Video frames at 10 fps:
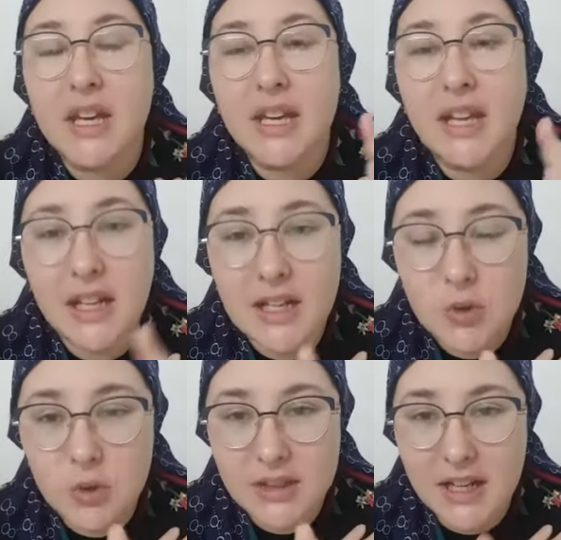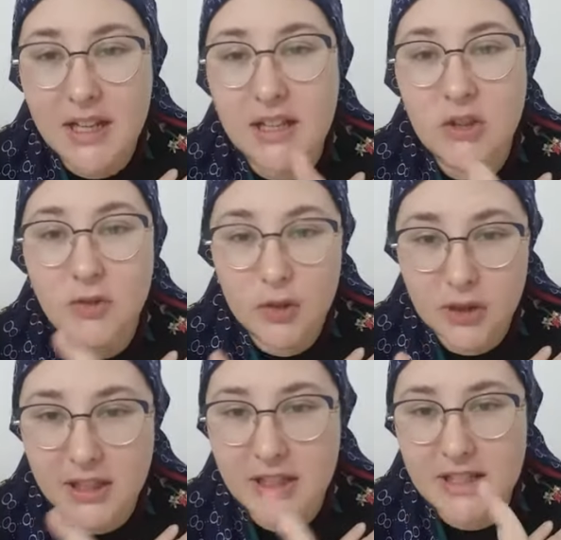Y resulta que
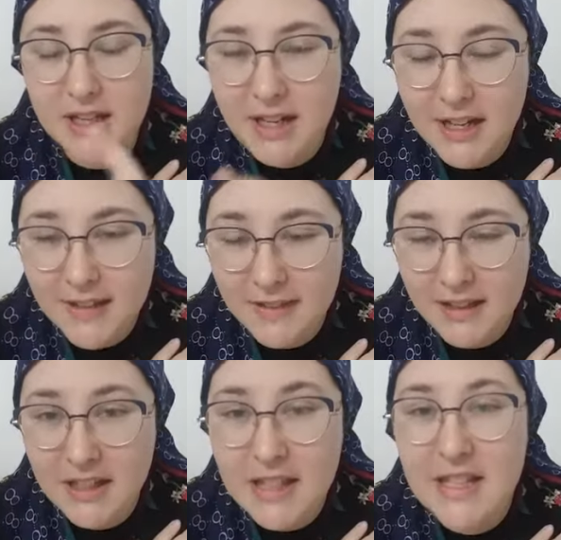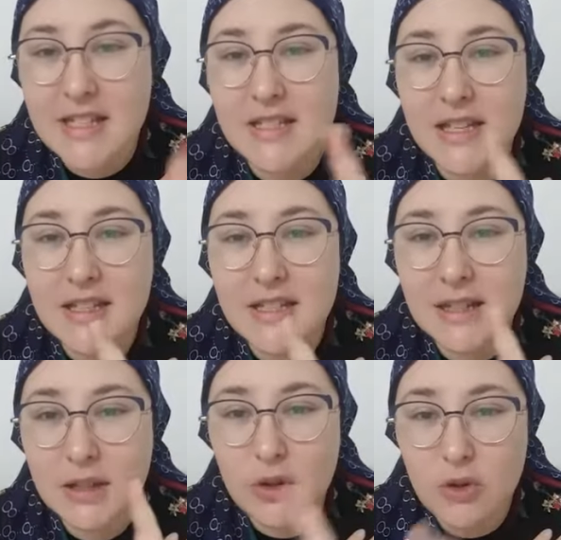Dvori, que es la grande, se
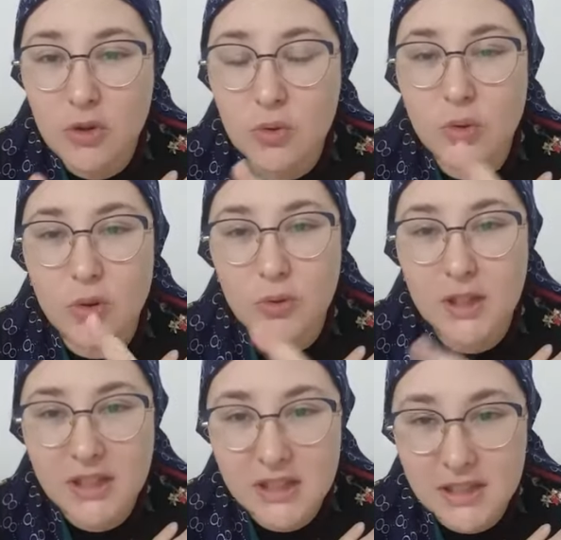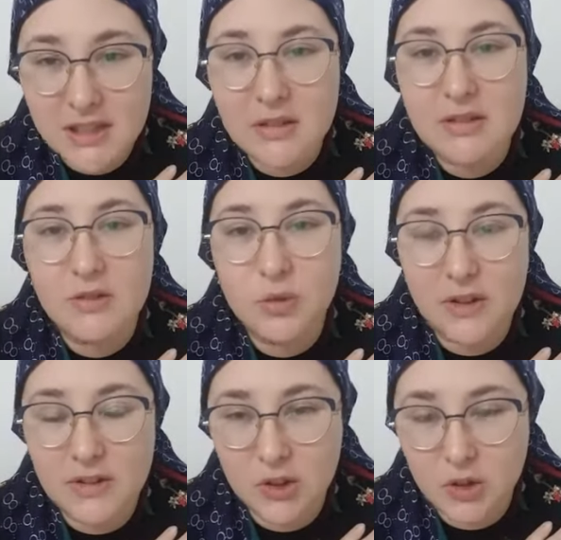sentó junto a una niña
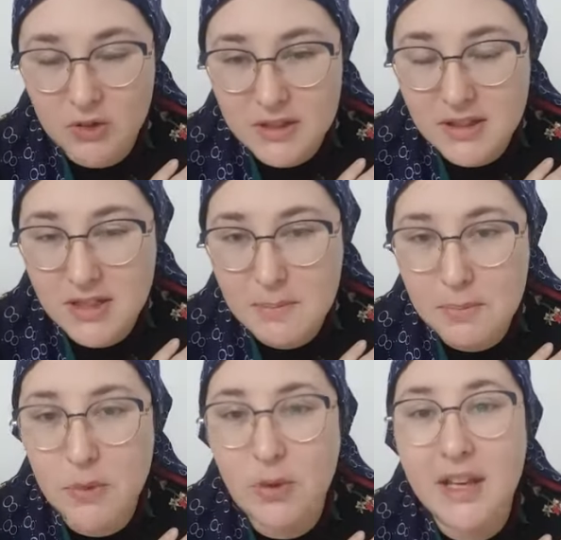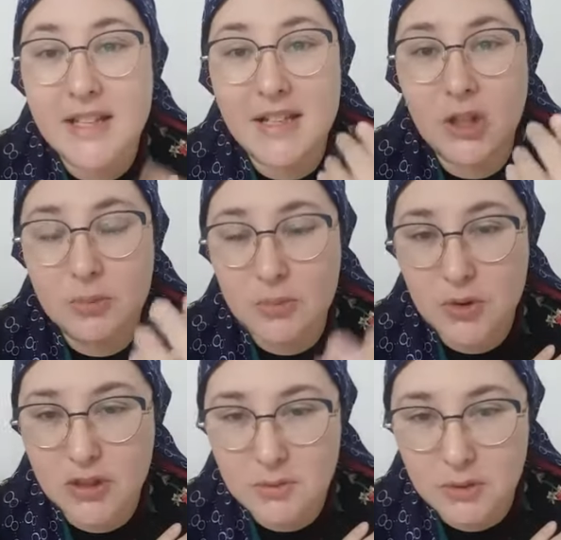durante todo ese tiempo que salió
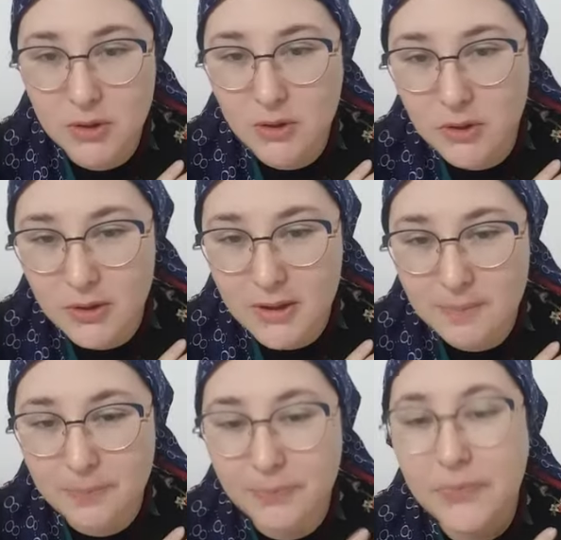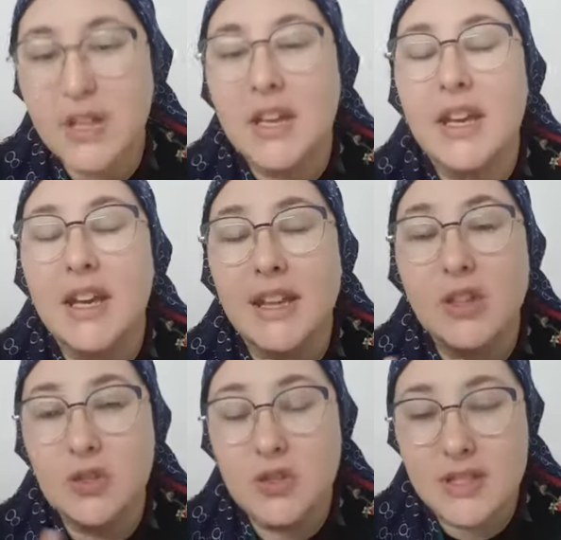positivo de corona.
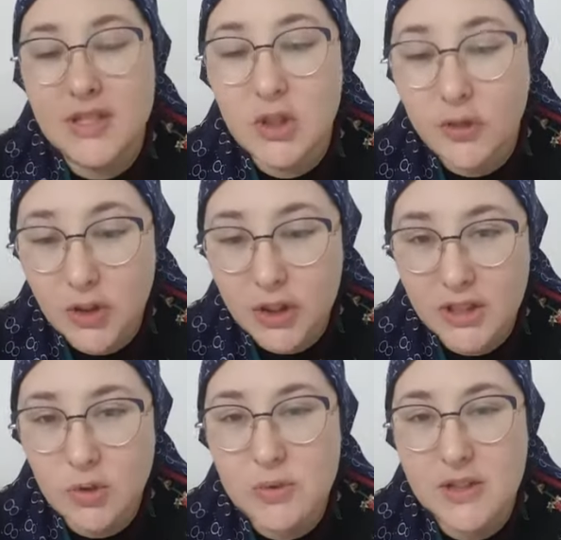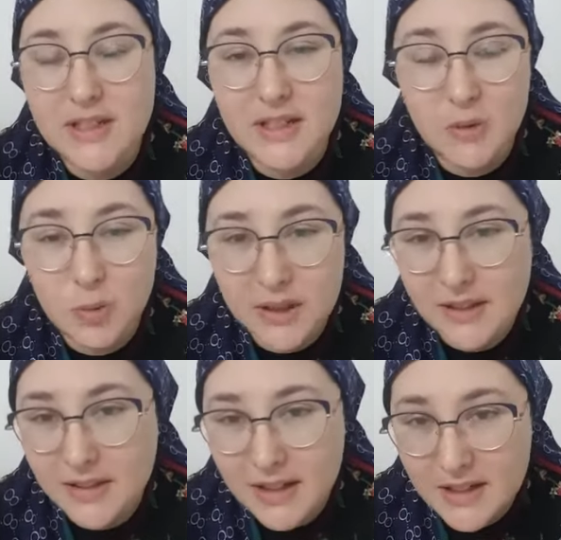Entonces Dvori tuvo que estar en
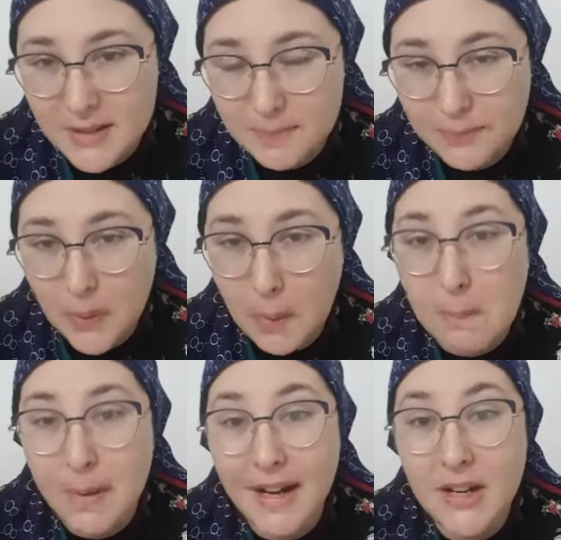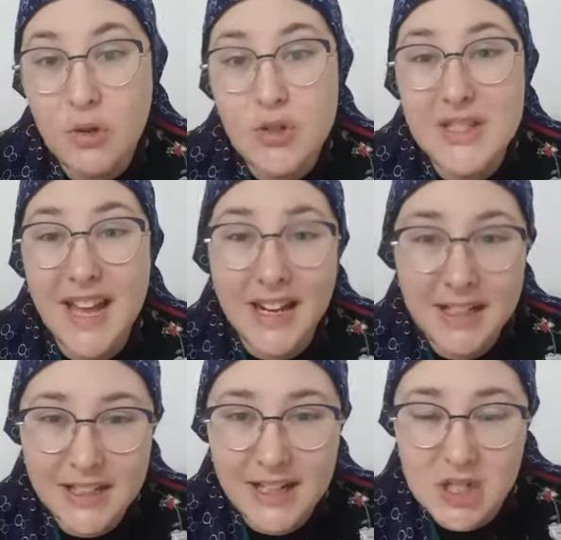cuarentena. Pero
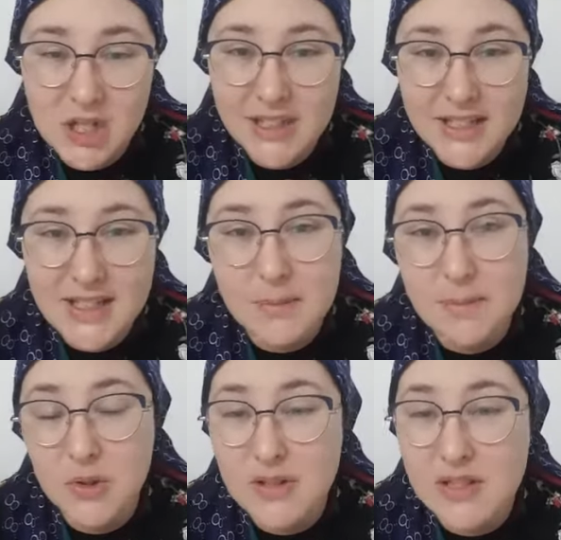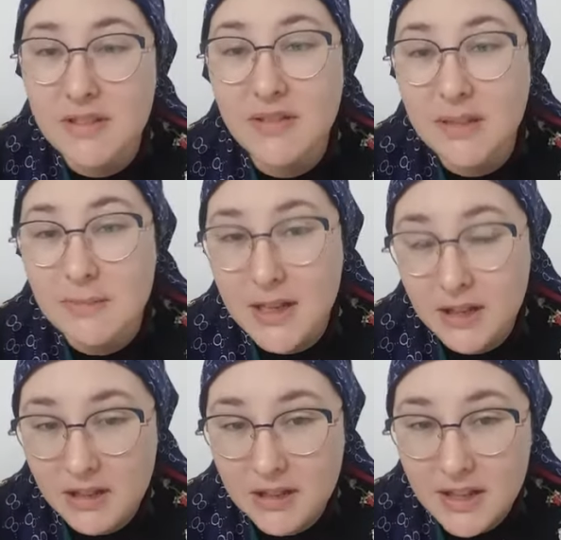Sari, la chiquita, se empezó a sentir mal.